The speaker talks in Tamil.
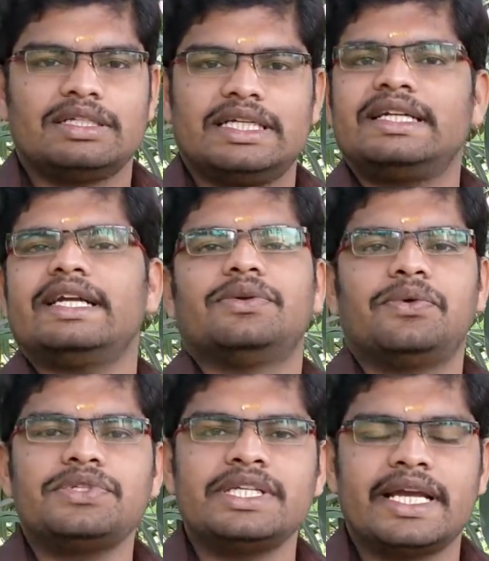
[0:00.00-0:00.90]
ஜென்ரல்
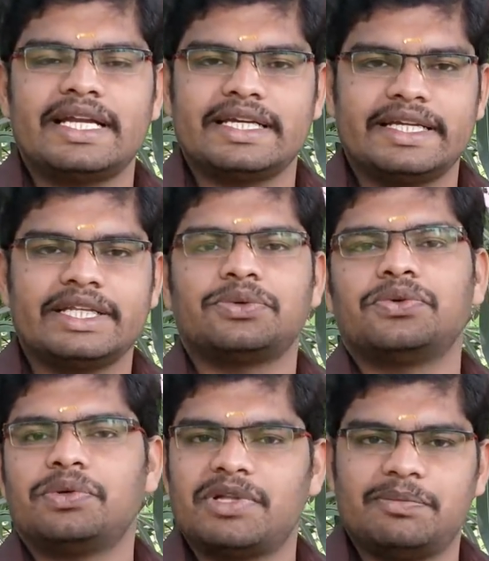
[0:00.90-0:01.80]
ஓசி கேட்டகரிக்கு
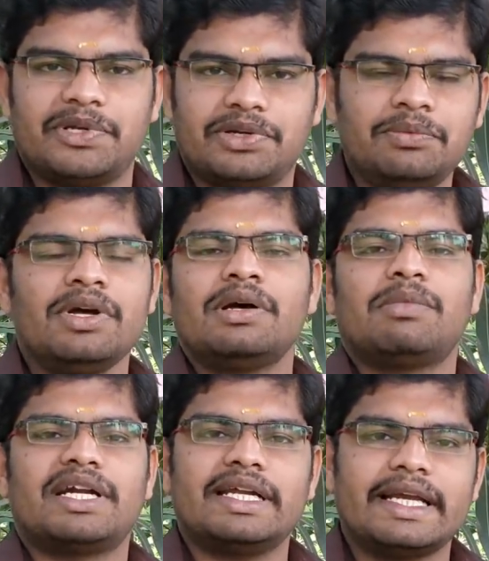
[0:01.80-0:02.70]
தொண்ணூறு மதிப்பெண்ணும்
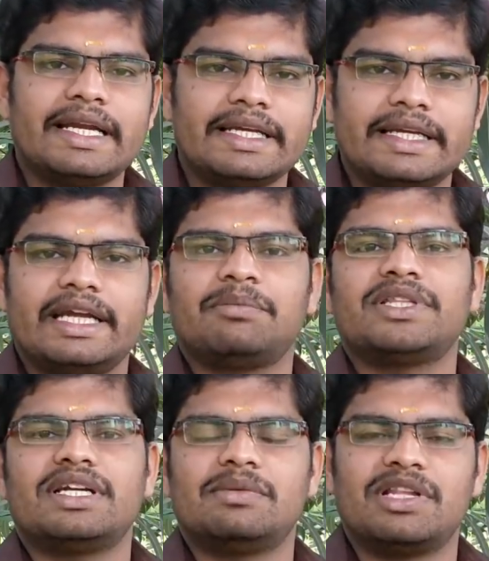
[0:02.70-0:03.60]
மற்ற கேட்டகரி
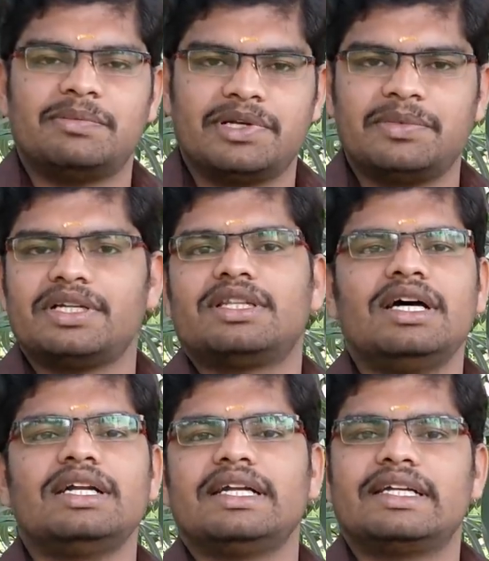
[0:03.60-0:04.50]
எண்பத்தி ரெண்டு மதிப்பெண்ணும்
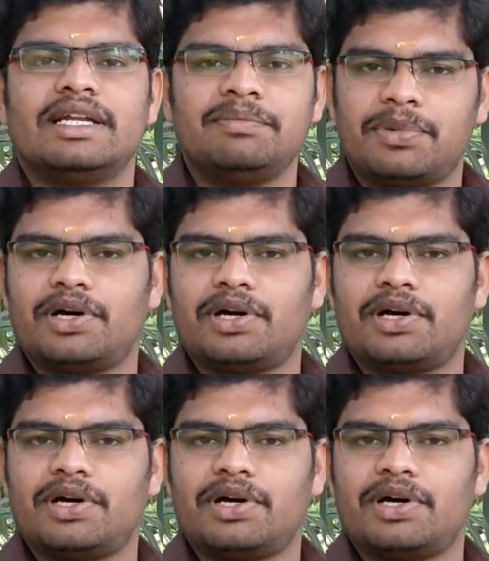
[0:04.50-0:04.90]
எடுத்தா டெட்ல